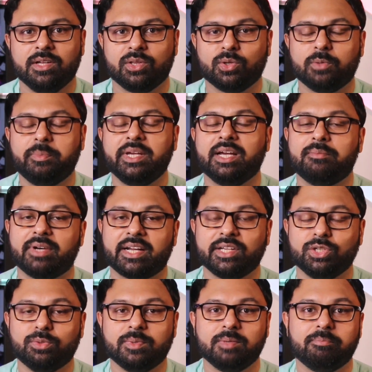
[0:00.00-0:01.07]
तो भी हमारा
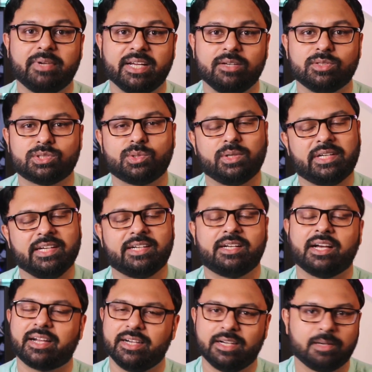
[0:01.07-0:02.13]
ह्यूमन ब्रेन उसको ठीक
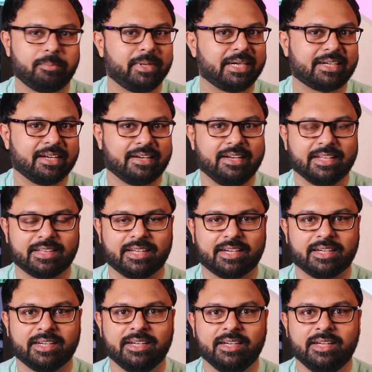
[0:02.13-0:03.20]
ठाक इंटरप्रेट कर लेता है